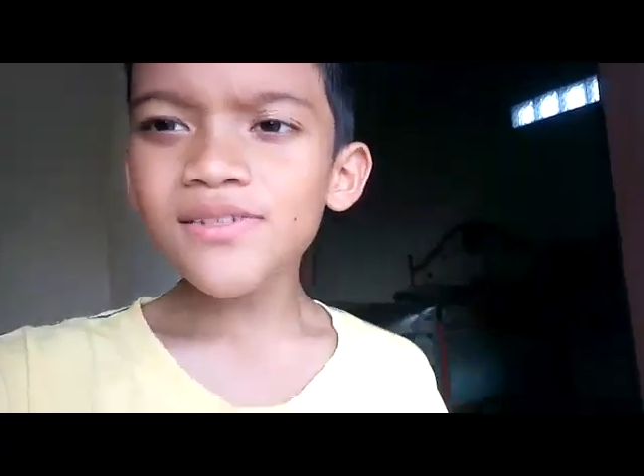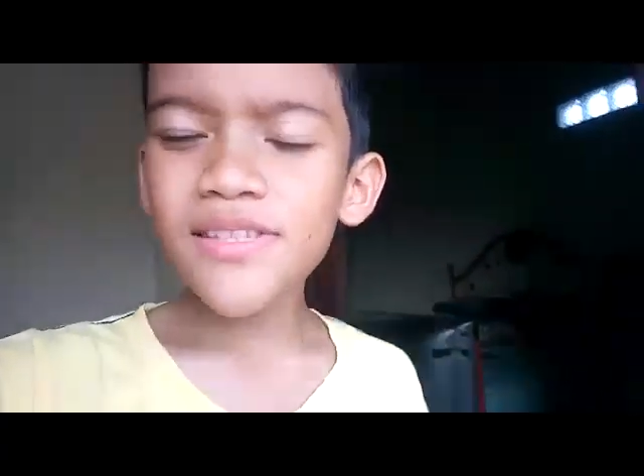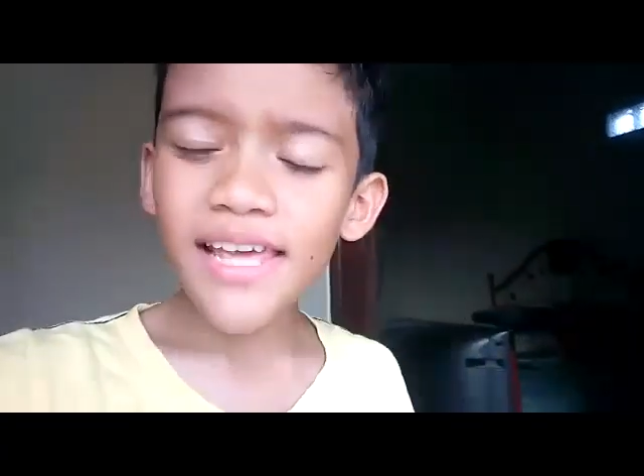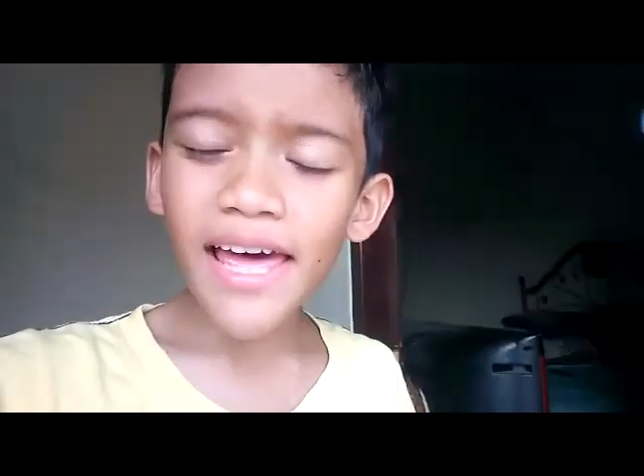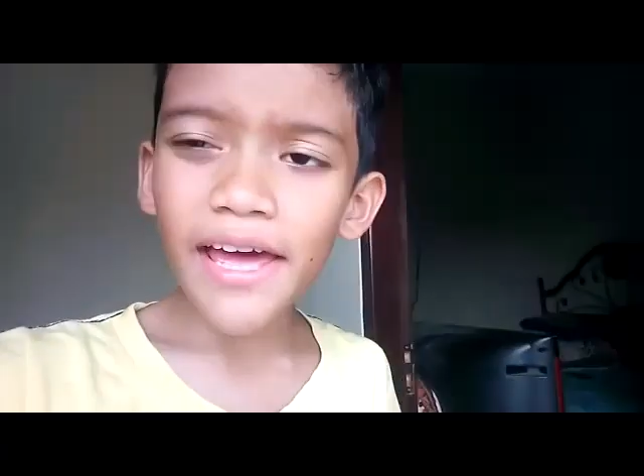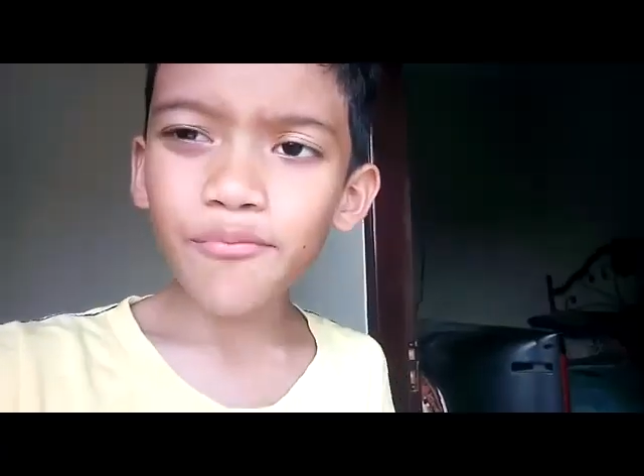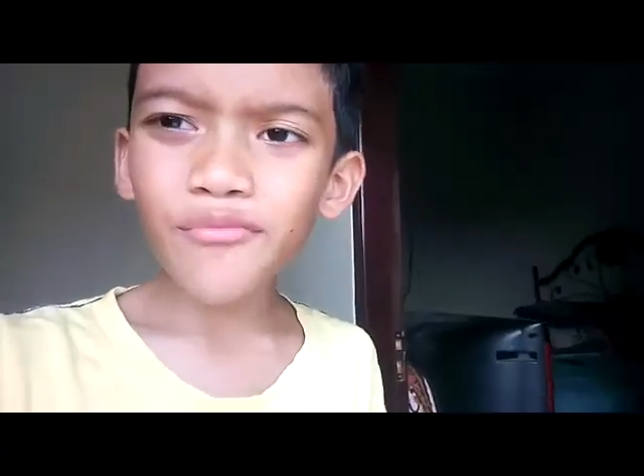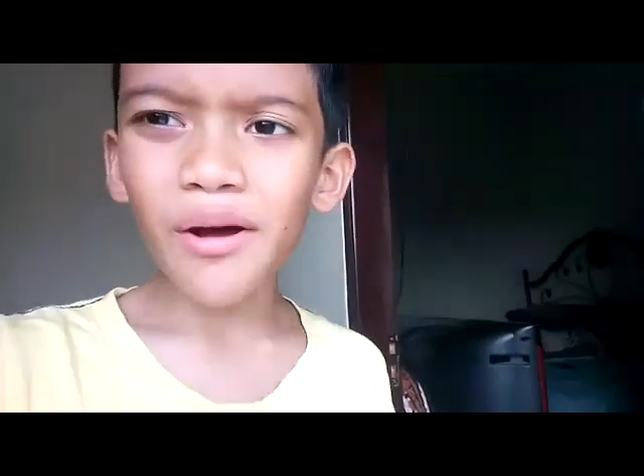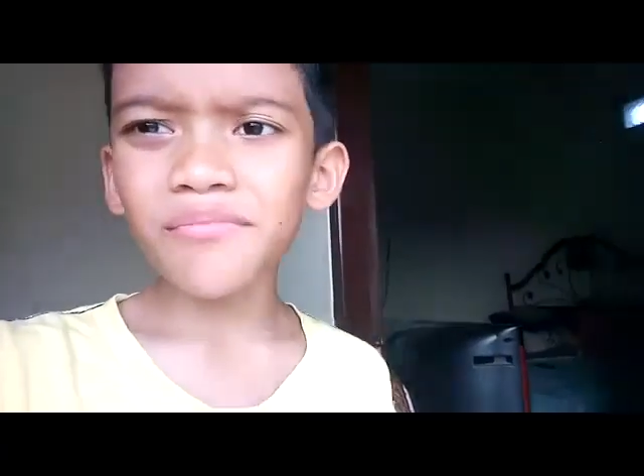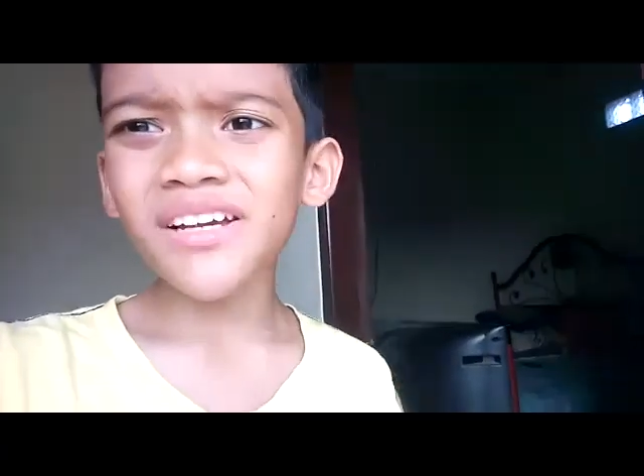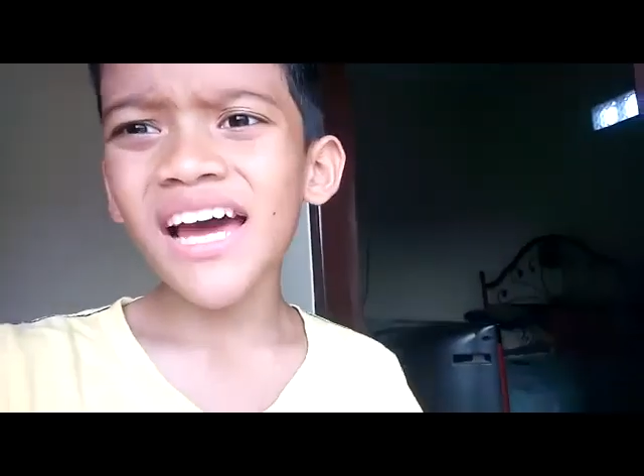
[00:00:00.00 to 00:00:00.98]
Today
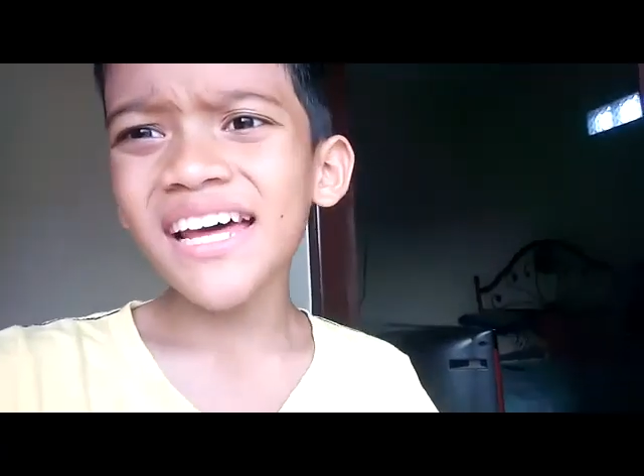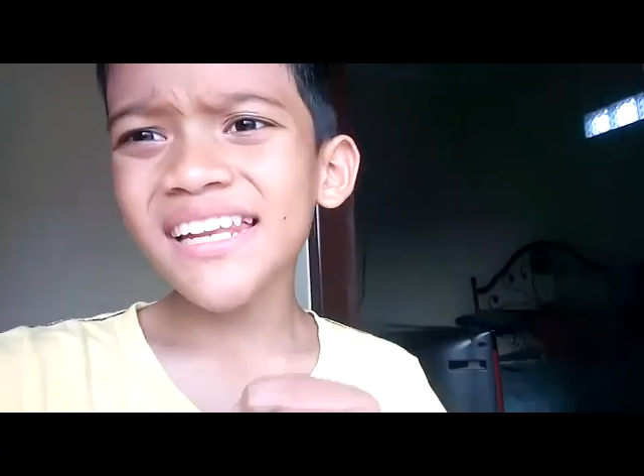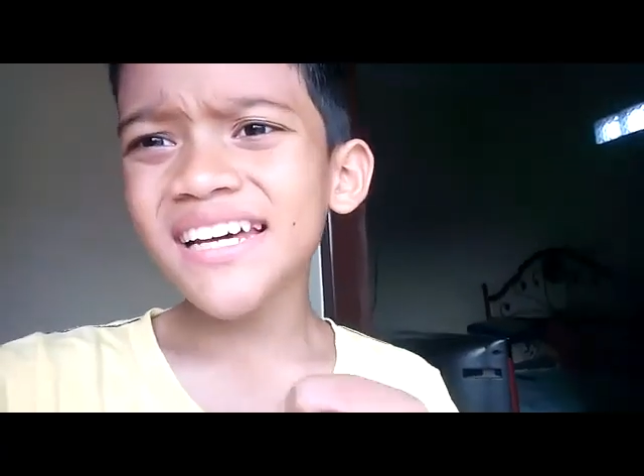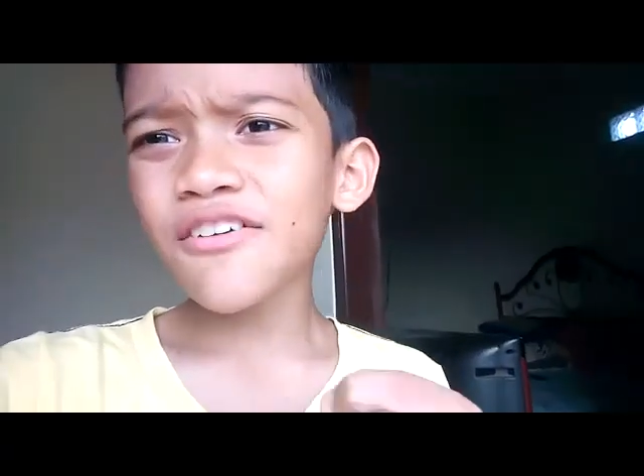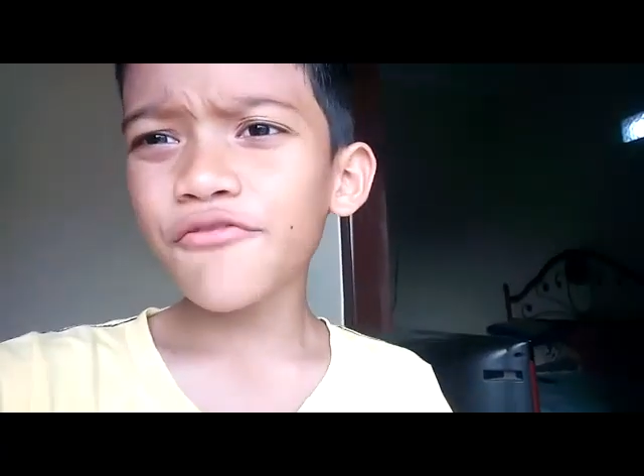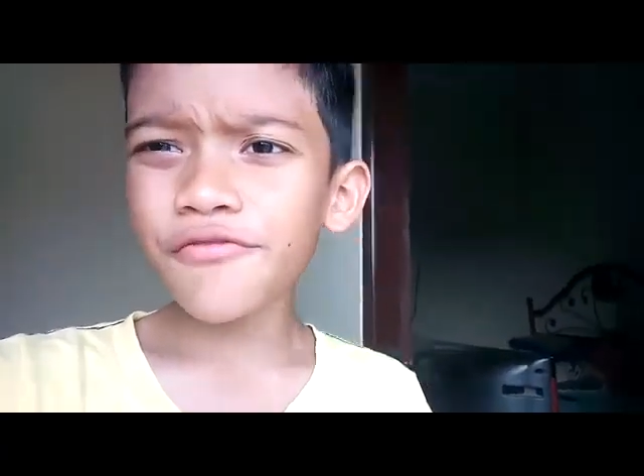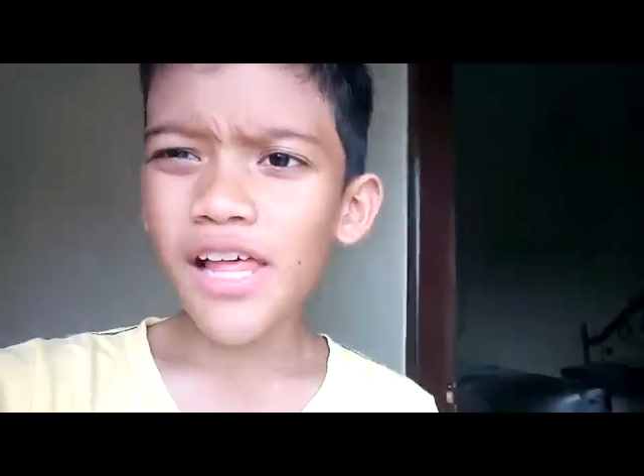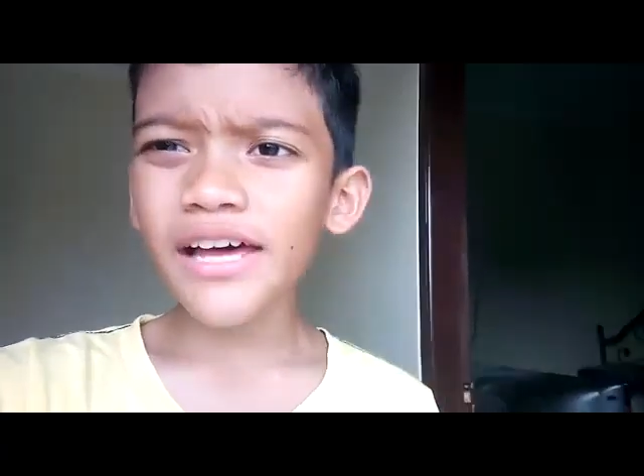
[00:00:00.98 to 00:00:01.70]
I'm gonna